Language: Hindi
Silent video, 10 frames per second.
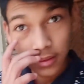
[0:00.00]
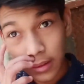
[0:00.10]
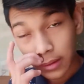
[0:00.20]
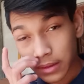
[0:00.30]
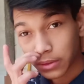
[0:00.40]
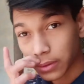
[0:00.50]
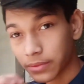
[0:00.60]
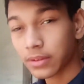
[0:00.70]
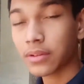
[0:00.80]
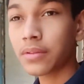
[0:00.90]
तो अभी तो
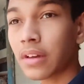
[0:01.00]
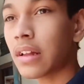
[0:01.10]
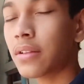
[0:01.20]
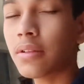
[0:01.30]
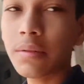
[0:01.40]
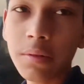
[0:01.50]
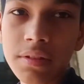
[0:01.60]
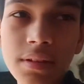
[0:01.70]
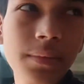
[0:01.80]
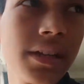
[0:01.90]
फिलहाल थोड़ा बहुत
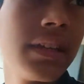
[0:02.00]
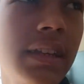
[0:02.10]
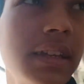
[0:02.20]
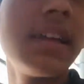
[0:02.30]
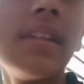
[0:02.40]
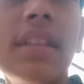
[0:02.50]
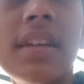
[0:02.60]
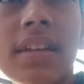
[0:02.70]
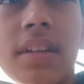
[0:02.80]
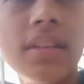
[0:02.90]
सामान लेके आते हैं
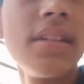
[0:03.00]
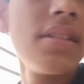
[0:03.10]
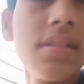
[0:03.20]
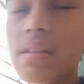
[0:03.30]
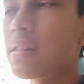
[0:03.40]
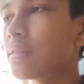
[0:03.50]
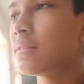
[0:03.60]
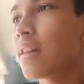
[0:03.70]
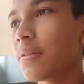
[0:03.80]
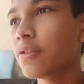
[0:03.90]

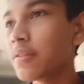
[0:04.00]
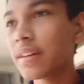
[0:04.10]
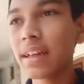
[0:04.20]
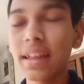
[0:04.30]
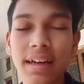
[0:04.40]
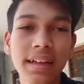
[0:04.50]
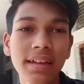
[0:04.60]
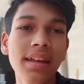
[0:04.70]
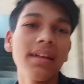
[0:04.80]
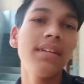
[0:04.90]
साबुन वगैरह लेके
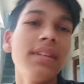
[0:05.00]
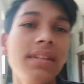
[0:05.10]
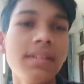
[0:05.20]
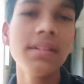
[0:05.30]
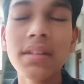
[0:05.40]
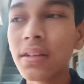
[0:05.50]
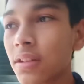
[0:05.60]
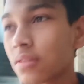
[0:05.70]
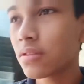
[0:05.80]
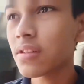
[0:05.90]
आनी है तो
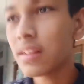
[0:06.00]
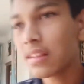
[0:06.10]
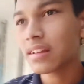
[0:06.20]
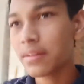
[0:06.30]
चलते हैं अभी